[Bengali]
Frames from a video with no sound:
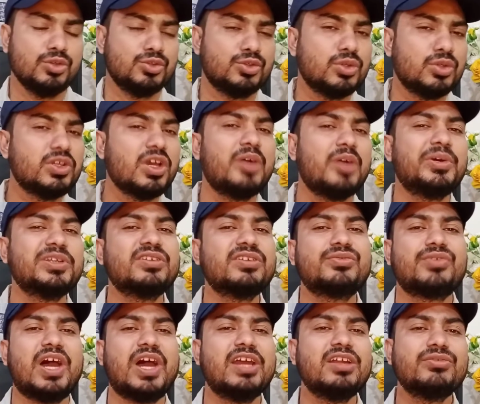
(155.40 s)
যদি আমাদের
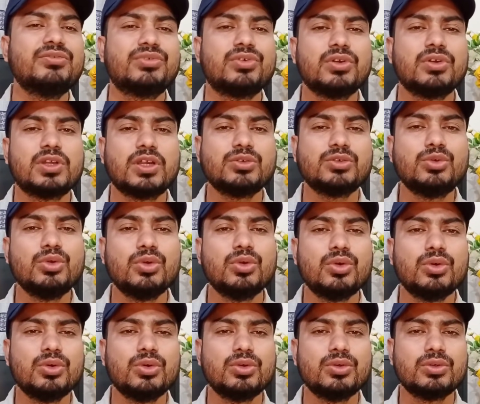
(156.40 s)
ফাইল ফোল্ডারগুলো
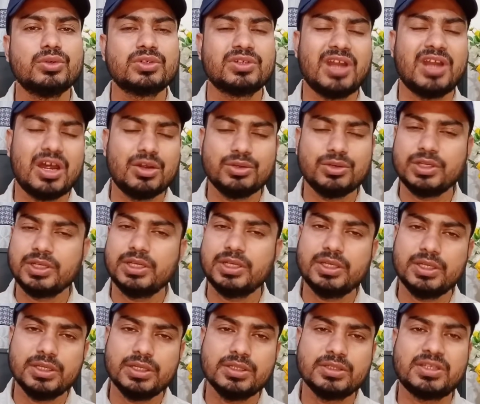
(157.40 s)
ক্লাউডে
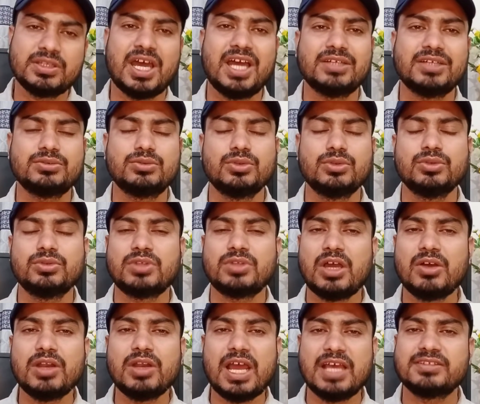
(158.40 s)
থাকতো
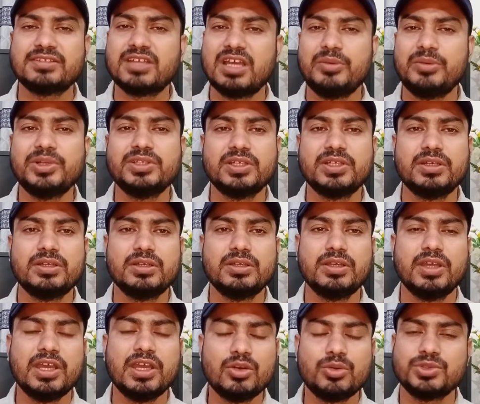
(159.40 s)
তাহলে আজকে আমাদের
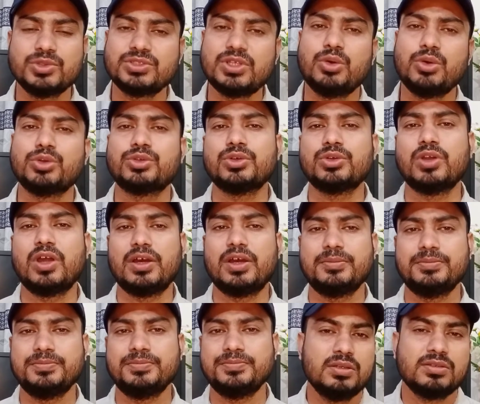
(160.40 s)
এই অবস্থা হতো না
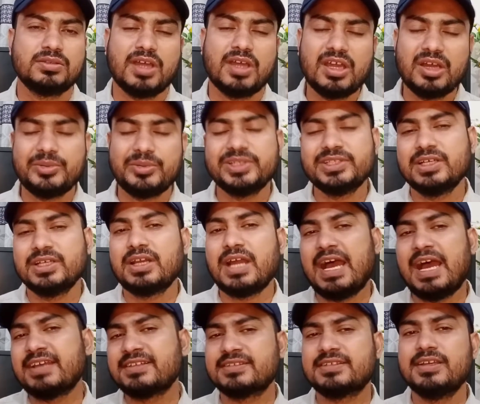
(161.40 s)
তাই আমাদের
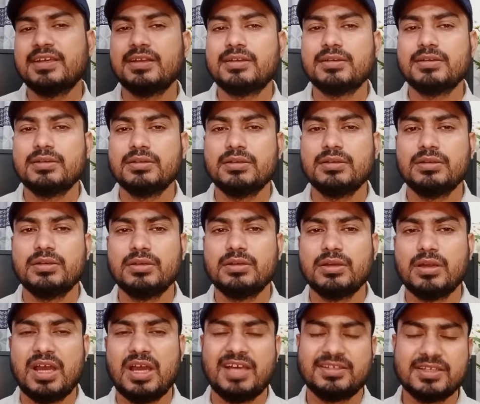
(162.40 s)
আজকের
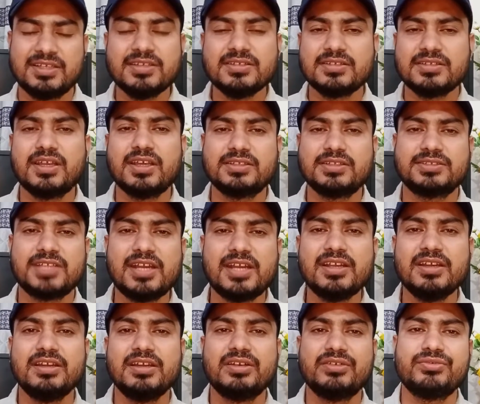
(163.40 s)
হাসানস্টেক
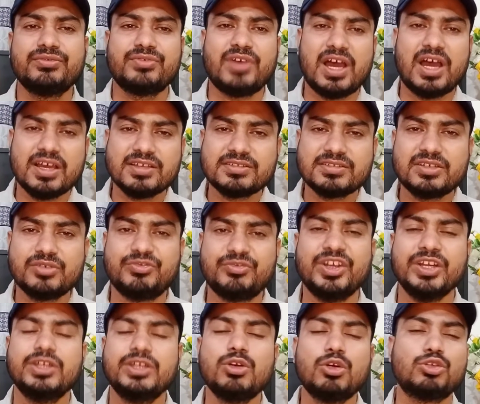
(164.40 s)
চ্যানেলের ফার্স্ট
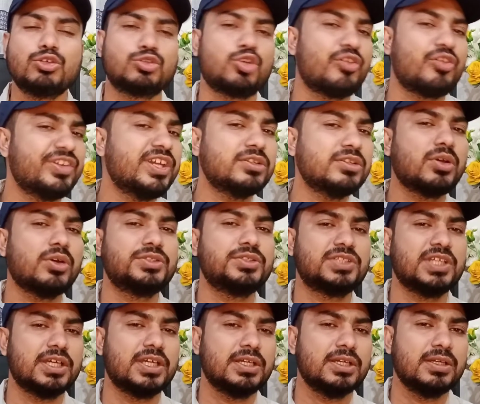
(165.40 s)
ভিডিওর টপিক
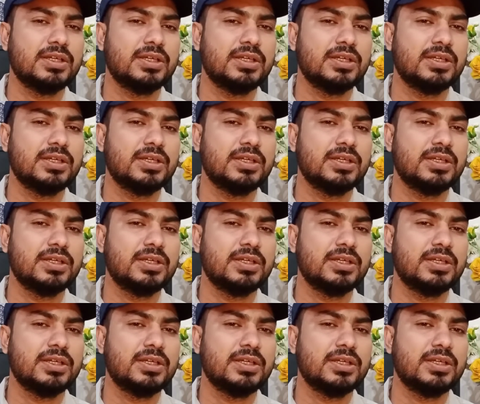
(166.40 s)
হচ্ছে